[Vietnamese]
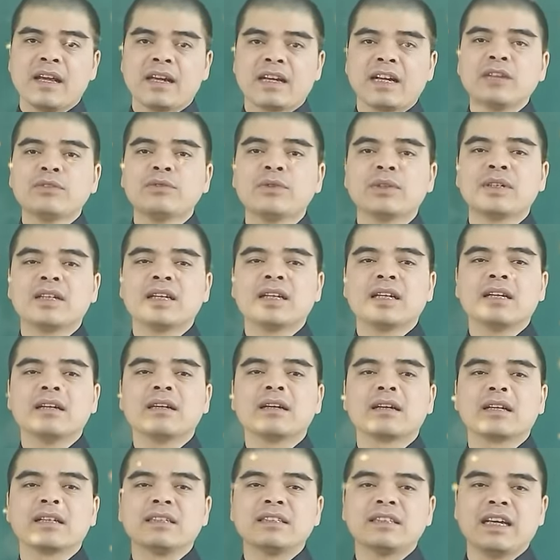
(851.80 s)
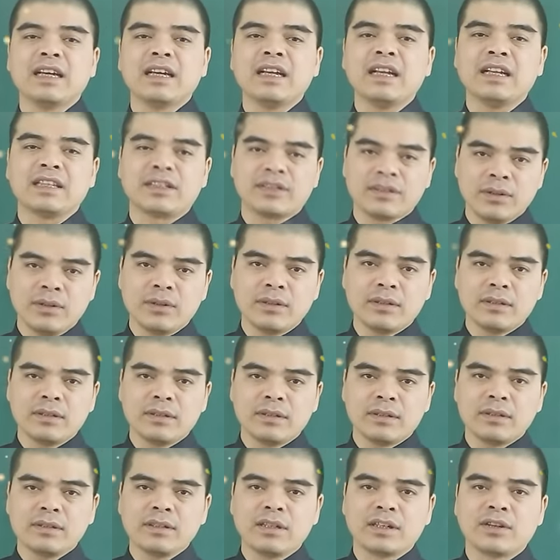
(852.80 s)
Các tuổi được đánh giá là tốt,
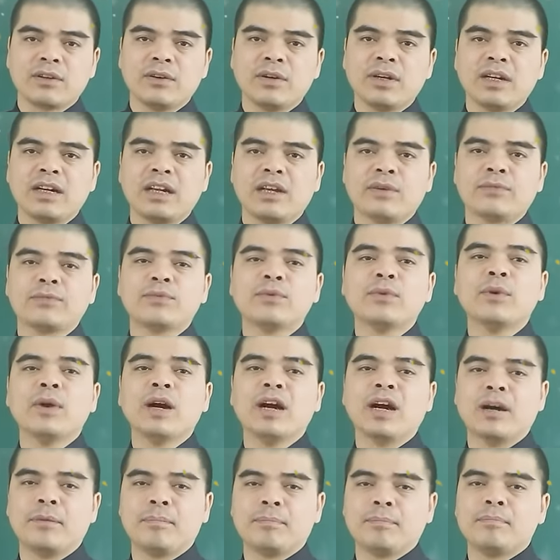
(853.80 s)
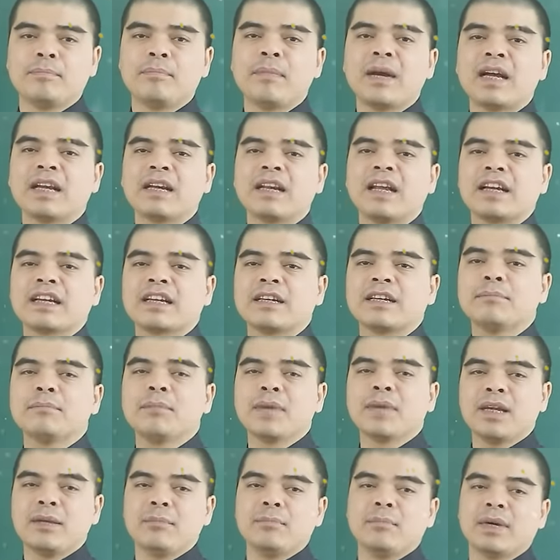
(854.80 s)
được coi là phù hợp, mang lại cái
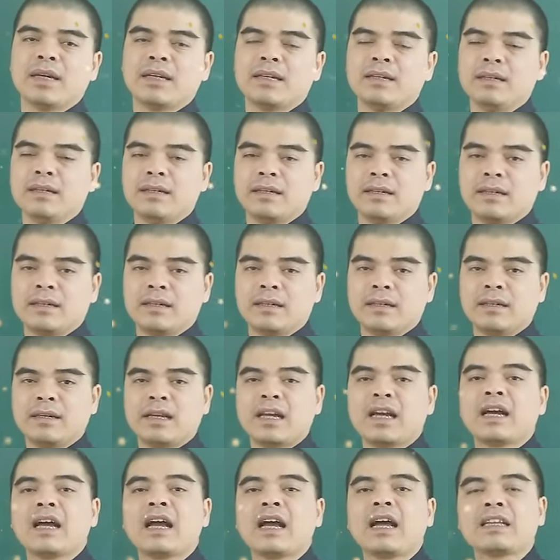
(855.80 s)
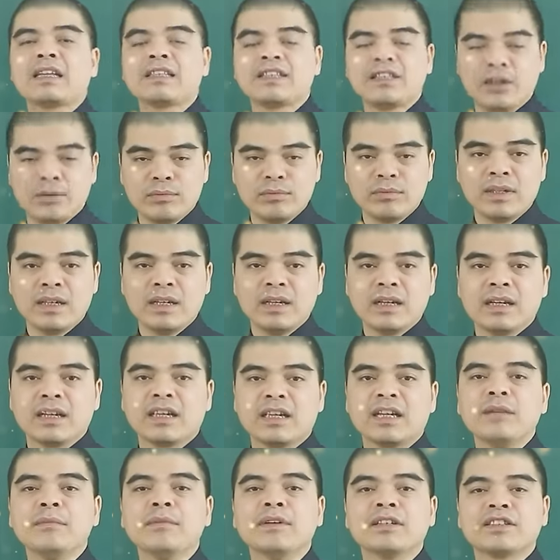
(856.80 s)
may mắn, hanh thông
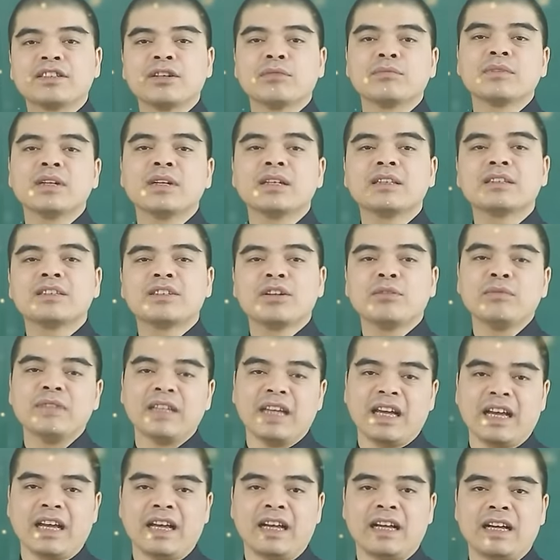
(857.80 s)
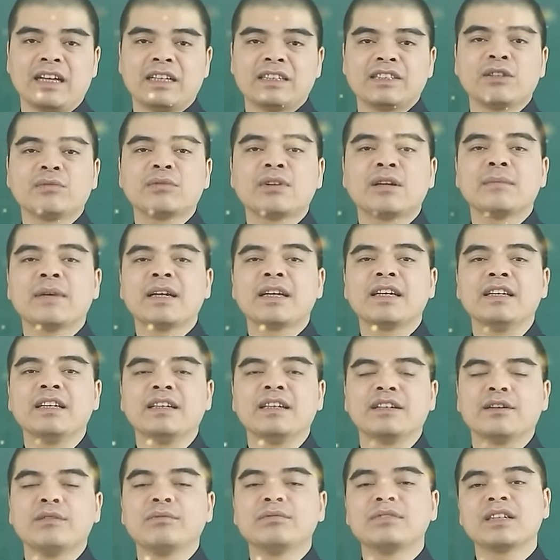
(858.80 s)
khi mà sông đất, sông nhà trong năm
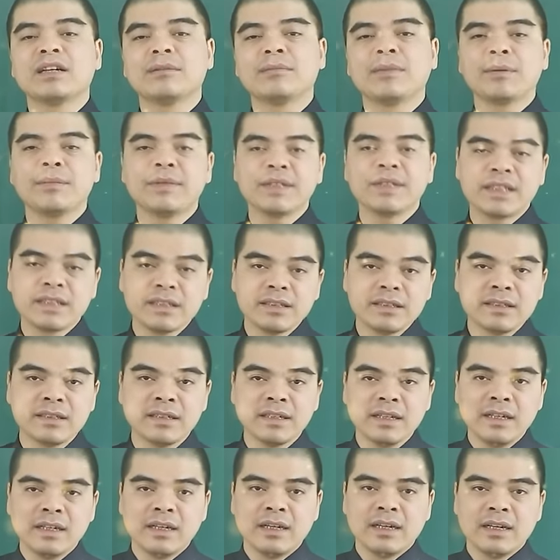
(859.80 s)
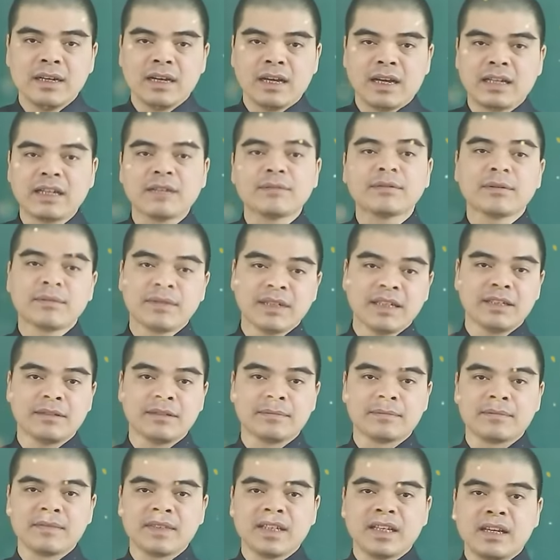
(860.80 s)
2024, à, năm Giáp Thìn.
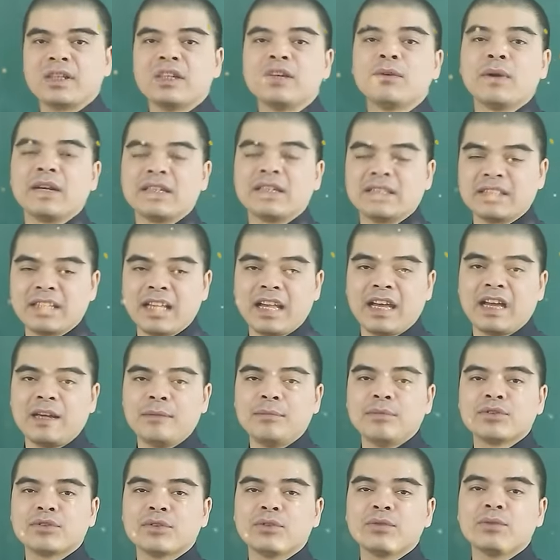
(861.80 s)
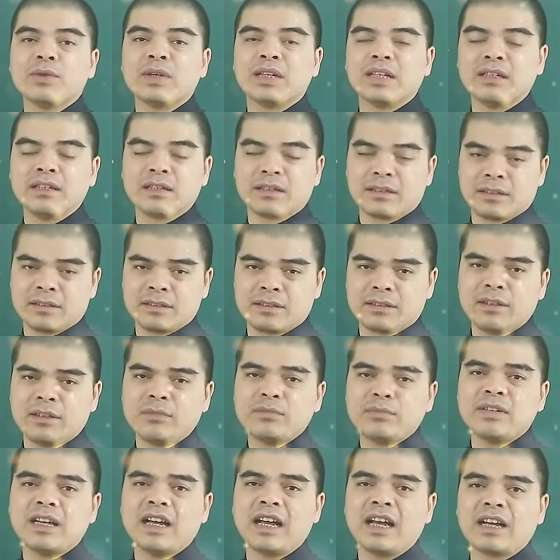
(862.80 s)
Thì ngoài ra một số tuổi được
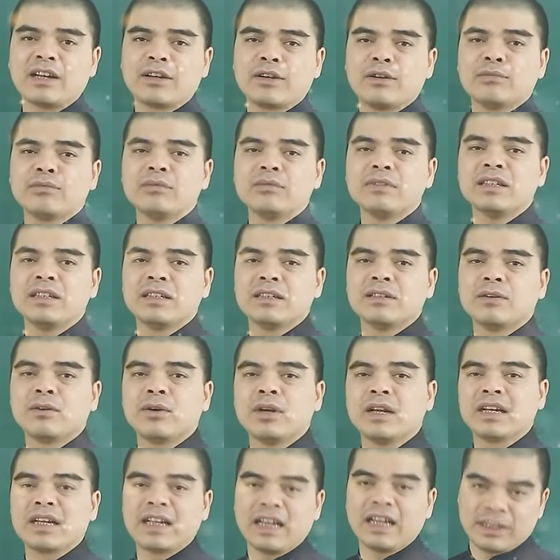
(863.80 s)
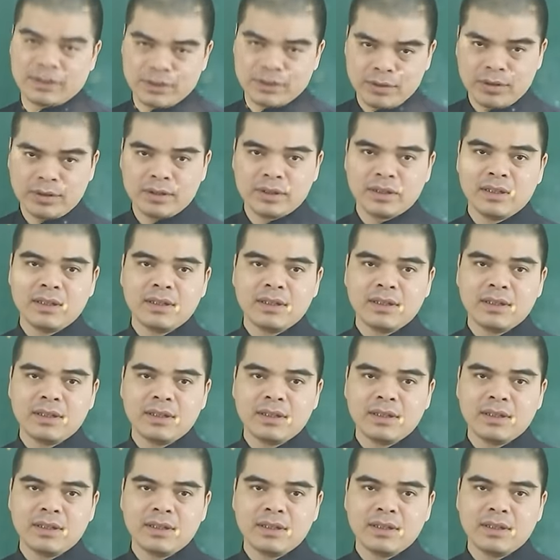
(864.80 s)
sông nhà cũng được gọi là khá tốt.